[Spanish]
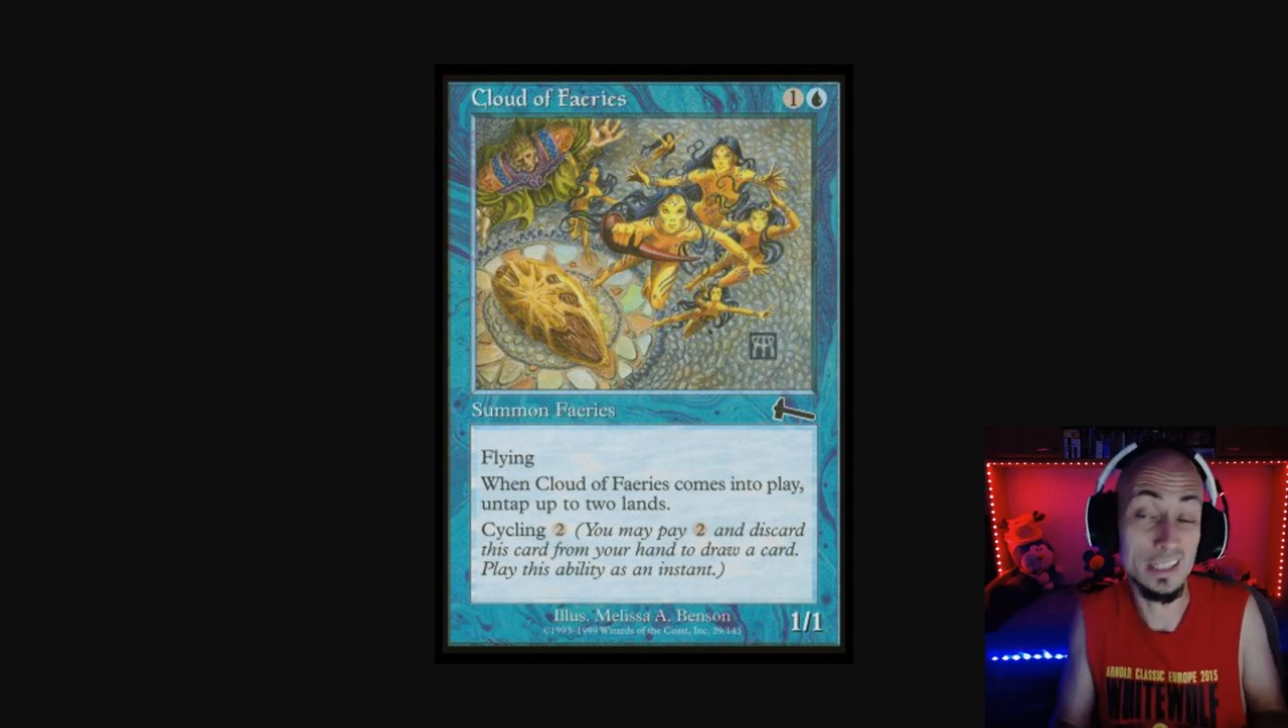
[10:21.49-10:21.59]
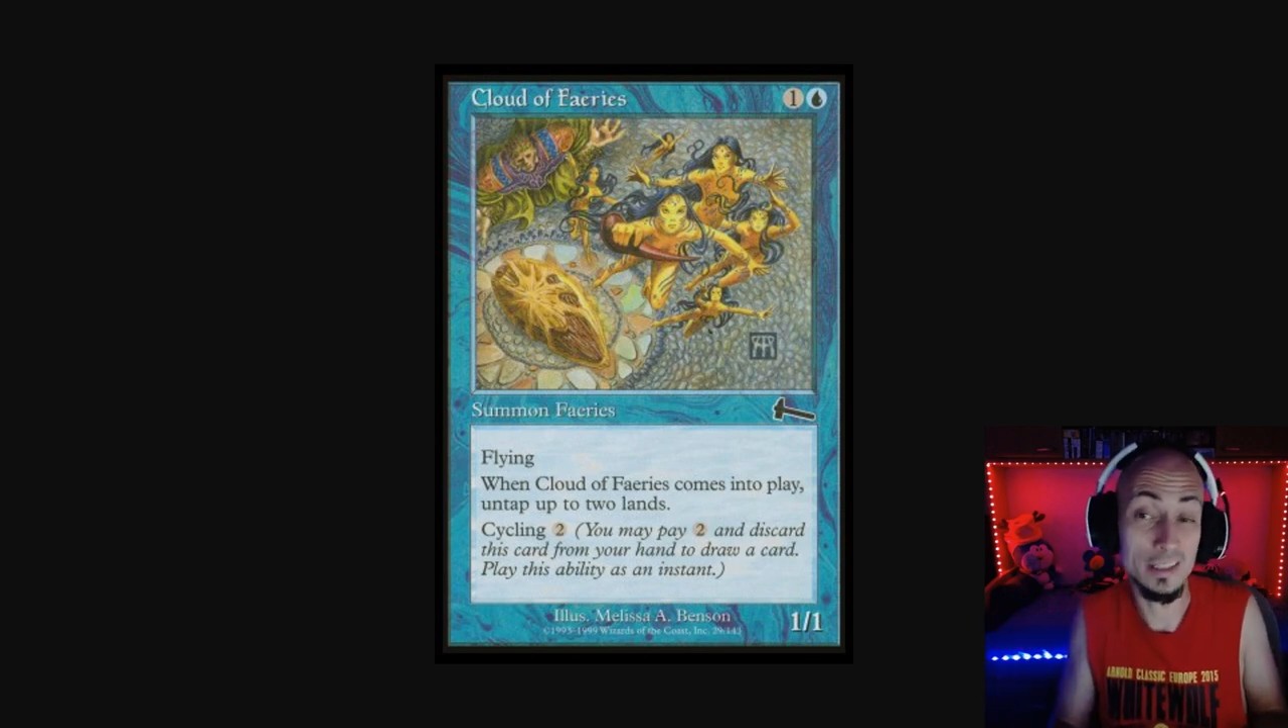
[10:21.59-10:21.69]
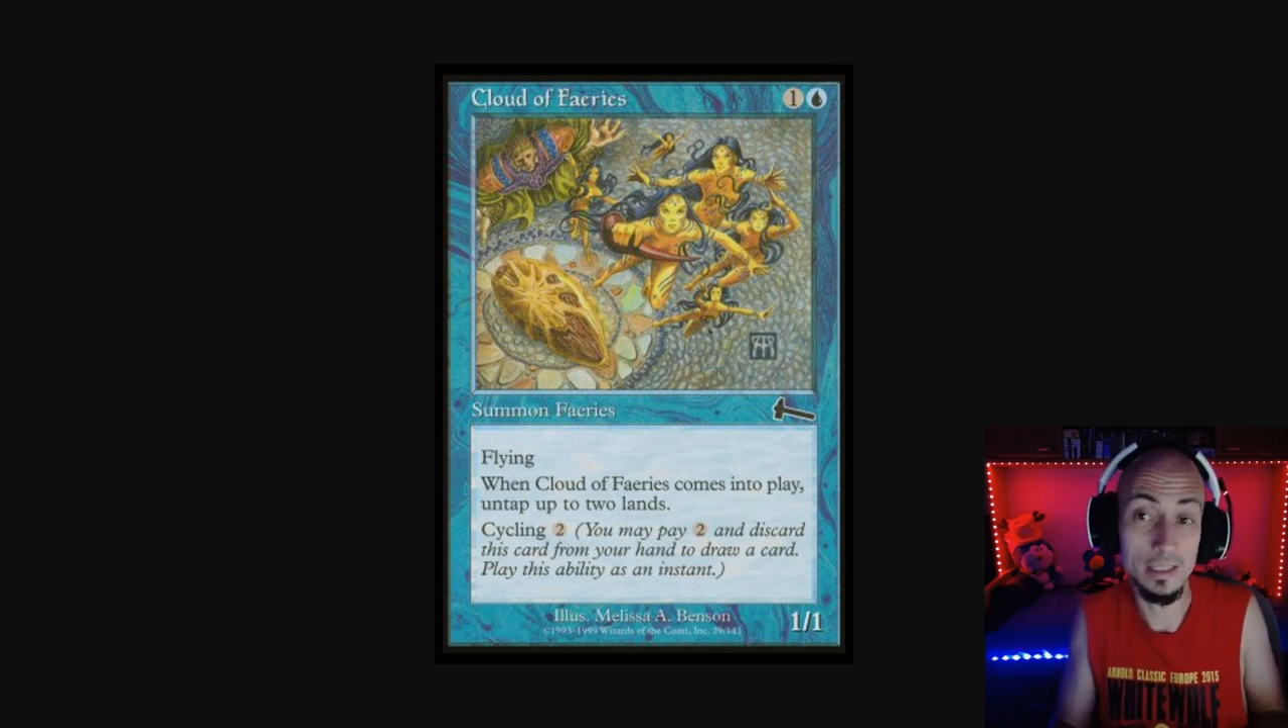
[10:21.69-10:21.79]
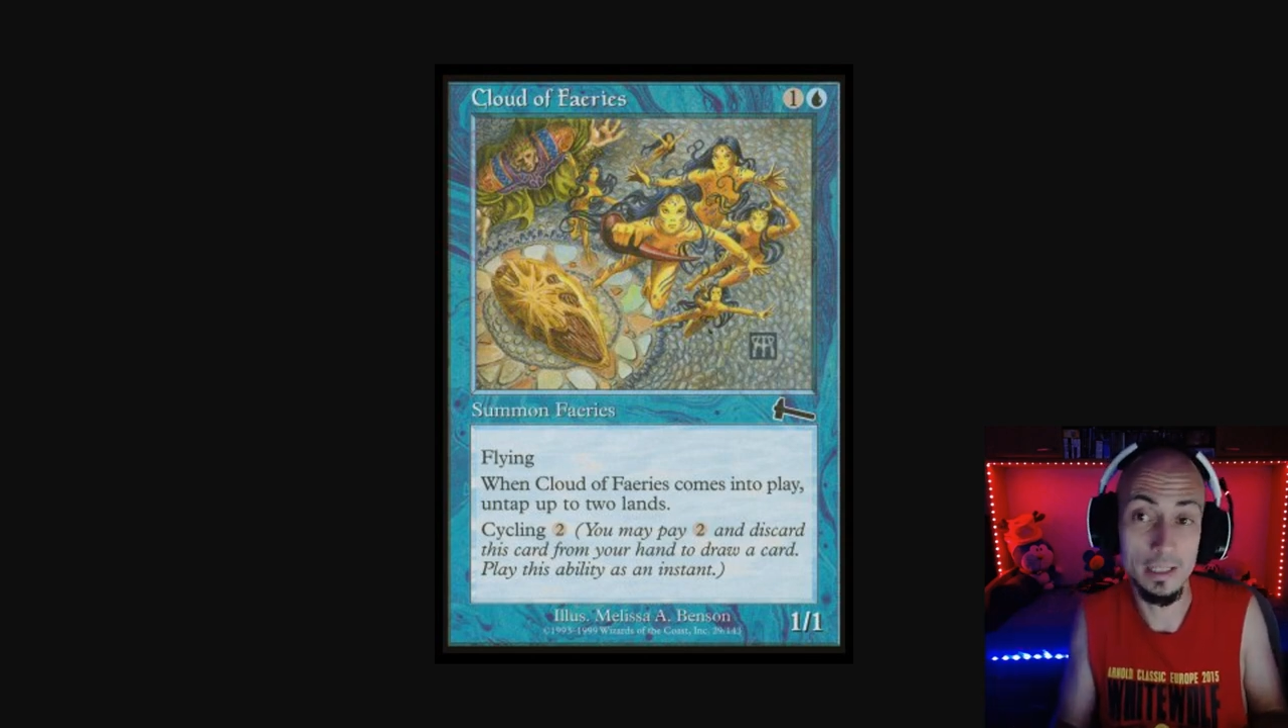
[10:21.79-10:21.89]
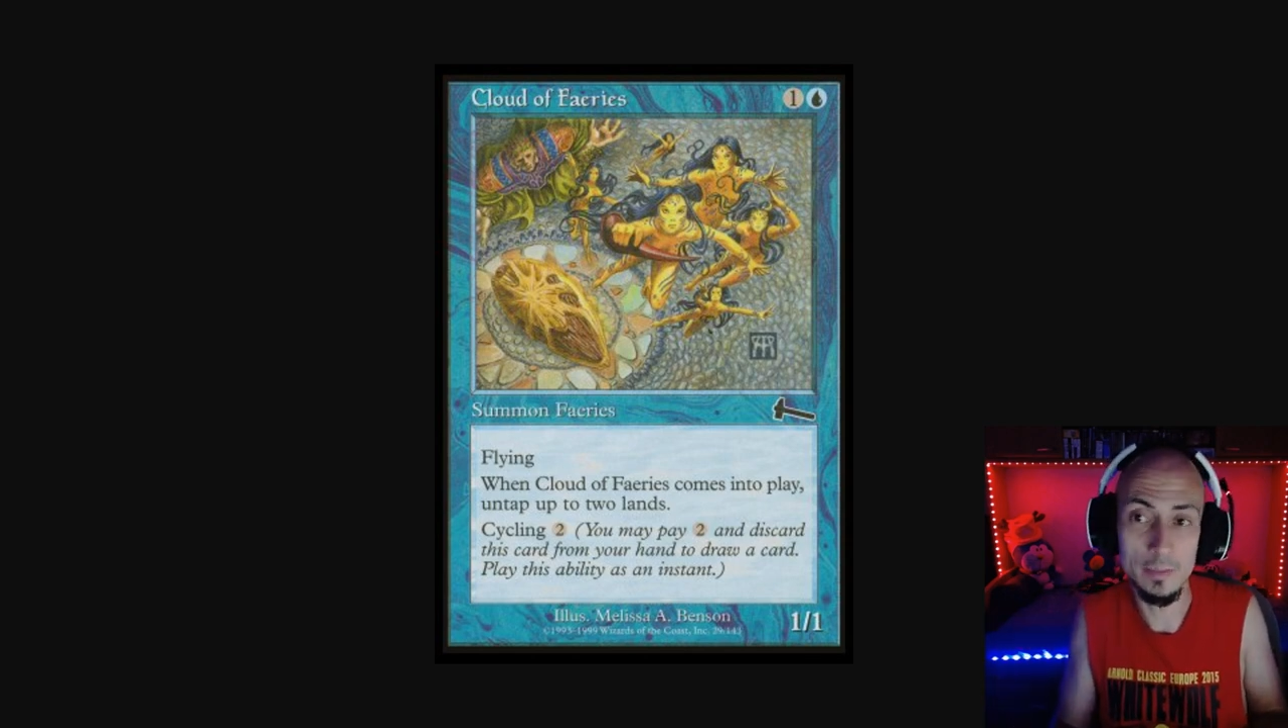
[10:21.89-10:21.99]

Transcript: existían las